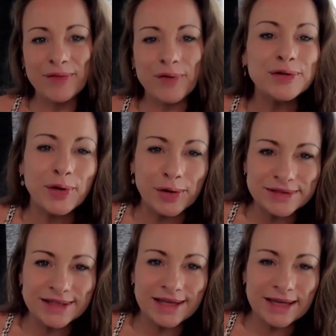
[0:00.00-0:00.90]
von
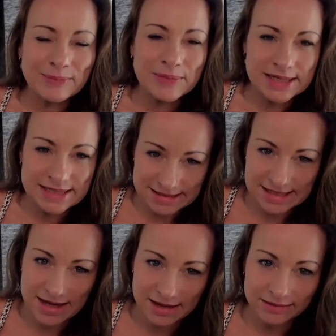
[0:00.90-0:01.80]
Gott gegeben, in den
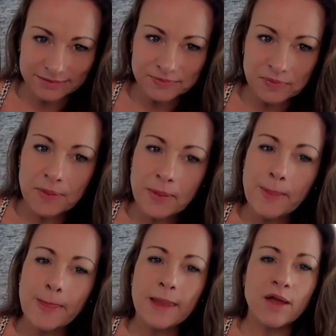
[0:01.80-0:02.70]
Segen,
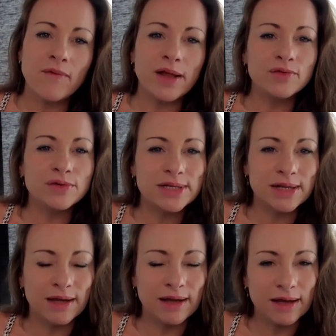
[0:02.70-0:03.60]
wenn du die
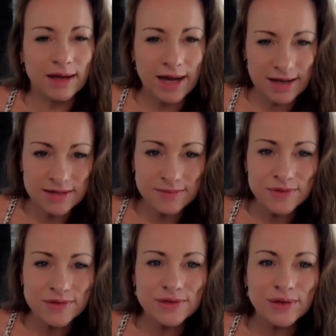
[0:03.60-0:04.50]
Dinge
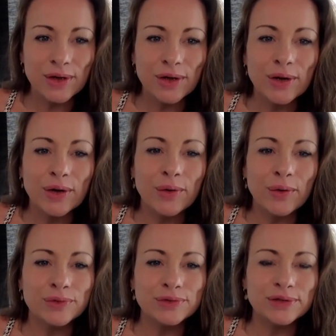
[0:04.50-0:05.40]
annimmst
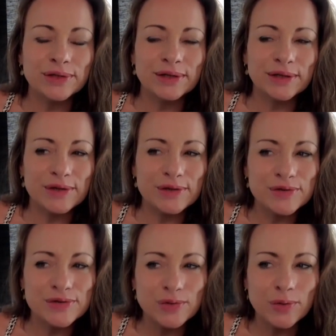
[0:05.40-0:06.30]
und
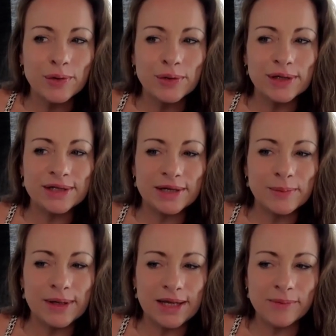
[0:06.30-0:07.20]
so in
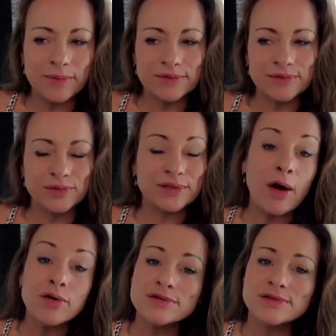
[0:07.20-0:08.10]
deinem Leben
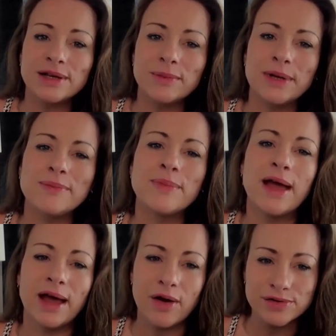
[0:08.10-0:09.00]
und aus deinem Leben
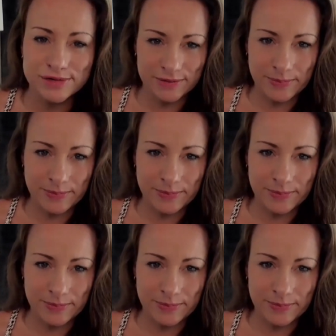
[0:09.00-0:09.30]
heraus